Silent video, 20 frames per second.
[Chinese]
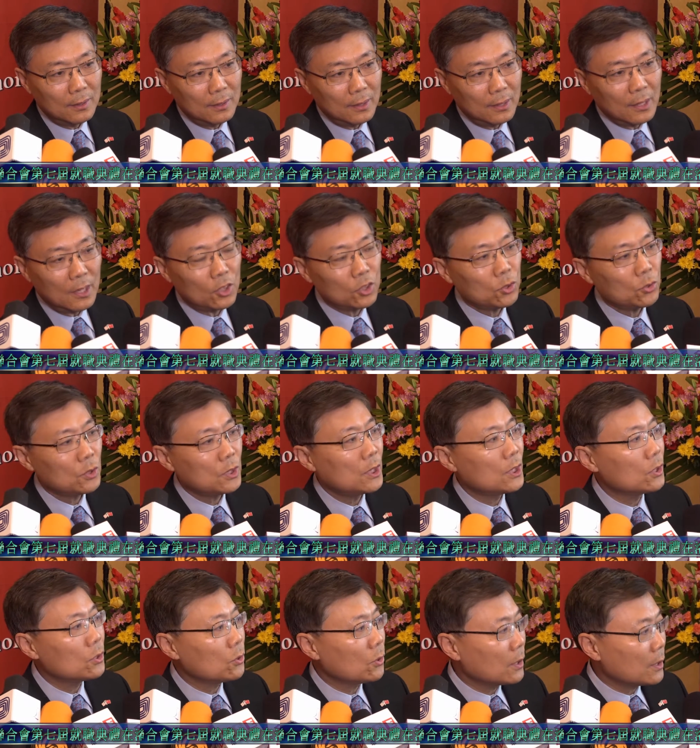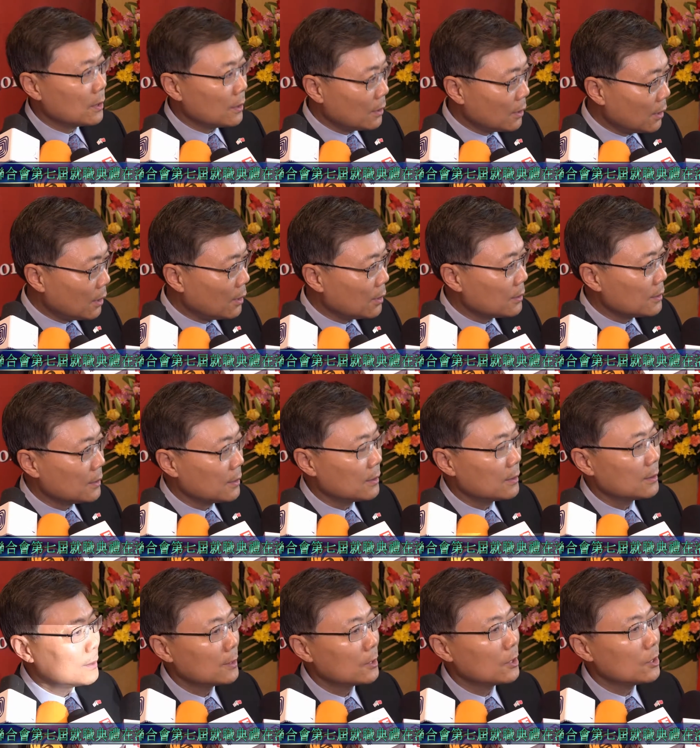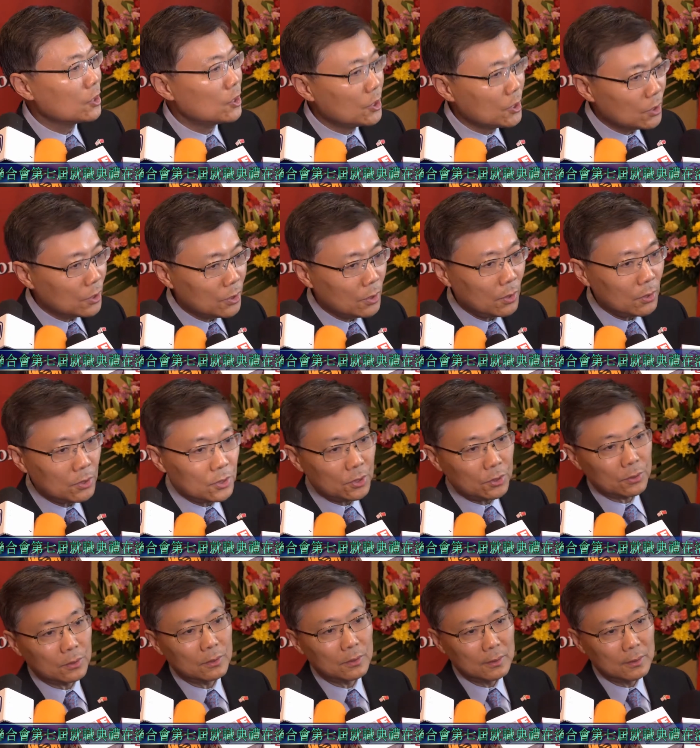应该说提出了更高的、更新的要求。